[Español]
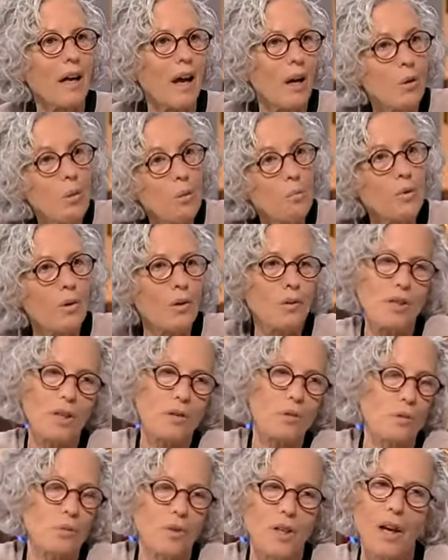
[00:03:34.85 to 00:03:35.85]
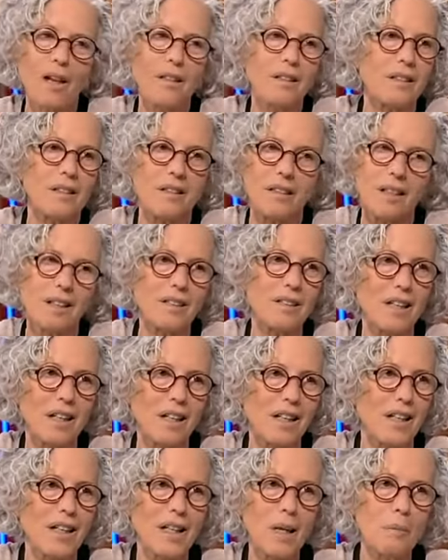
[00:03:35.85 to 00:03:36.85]
alumnos, estudiantes, gente que
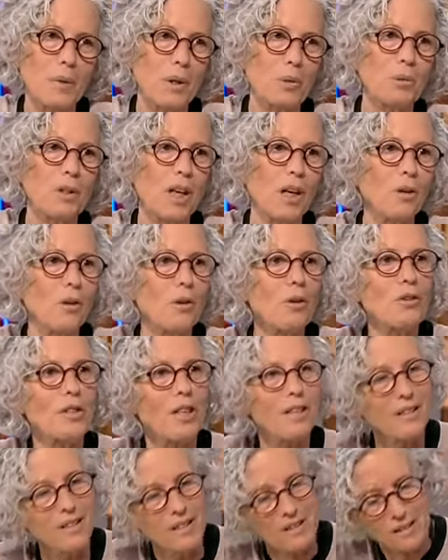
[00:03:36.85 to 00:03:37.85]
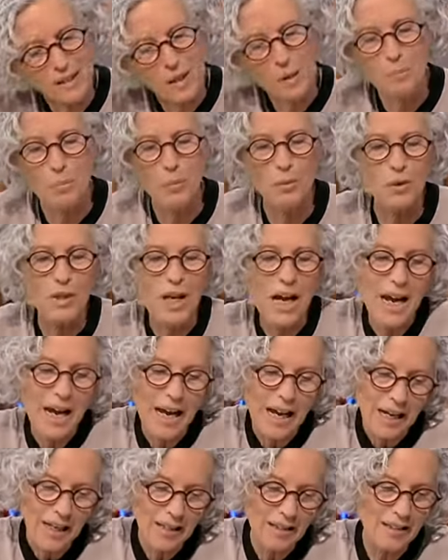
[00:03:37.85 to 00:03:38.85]
le quería preguntar cosas, discípulos,
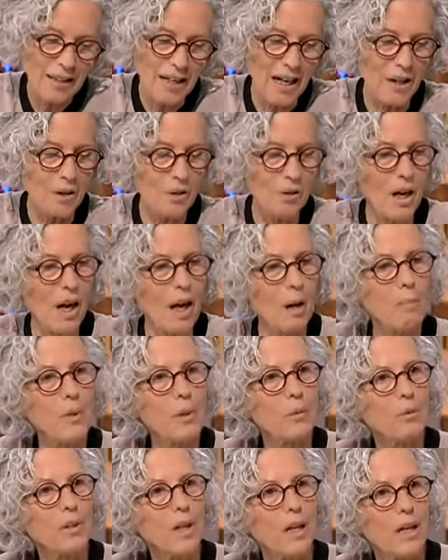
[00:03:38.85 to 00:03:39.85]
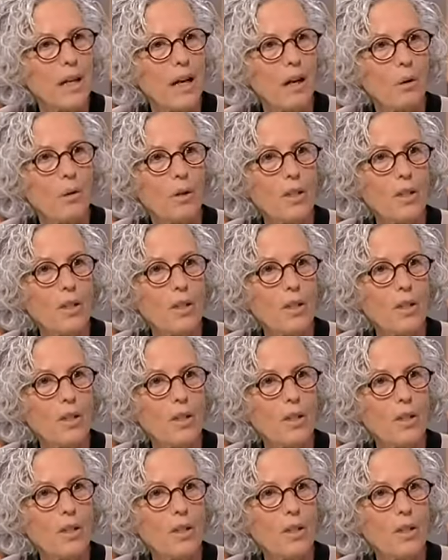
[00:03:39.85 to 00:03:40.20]
entraron a preguntarle algo.